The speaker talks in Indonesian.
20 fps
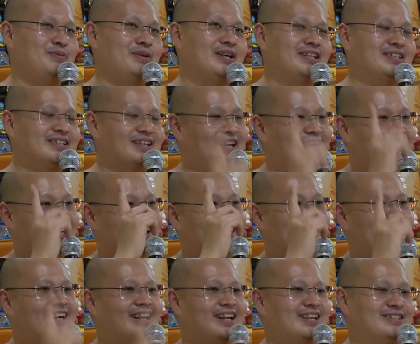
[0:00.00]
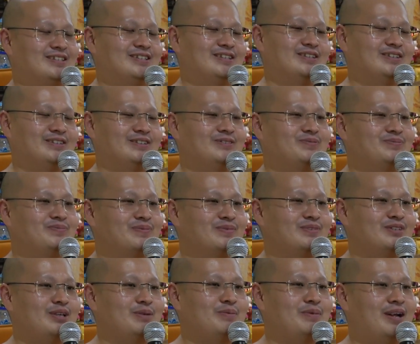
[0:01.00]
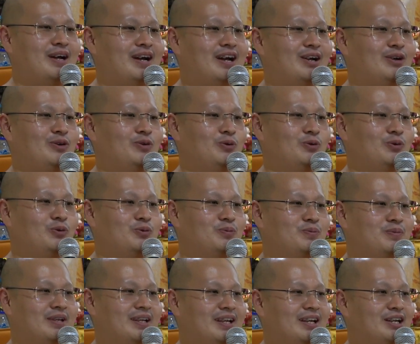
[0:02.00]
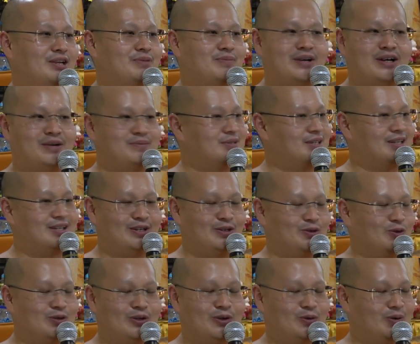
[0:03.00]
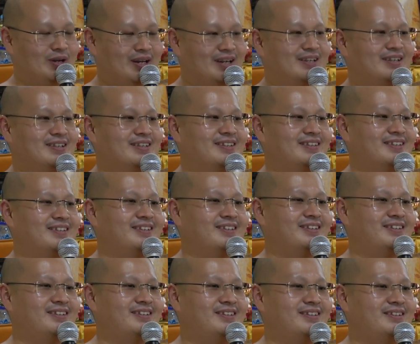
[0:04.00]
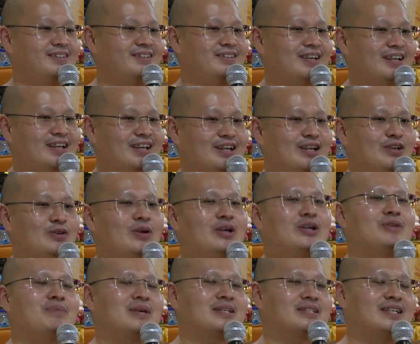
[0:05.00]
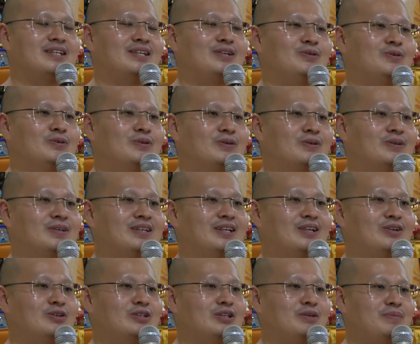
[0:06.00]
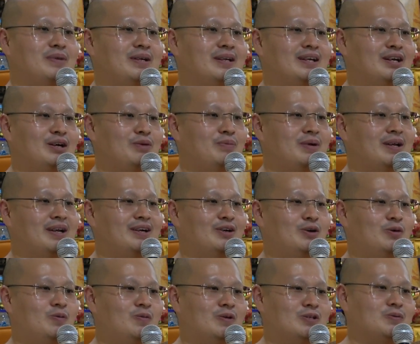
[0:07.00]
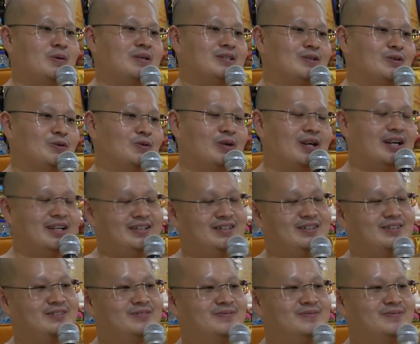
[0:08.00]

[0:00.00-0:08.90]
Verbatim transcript: Lebih kenceng lagi yang di atas. Saya bilang, aduh begini emang nggak bisa tidur udah udah. Akhirnya ya udah terpaksa tidur. Tidur tapi apa ya, was-was gitu kan.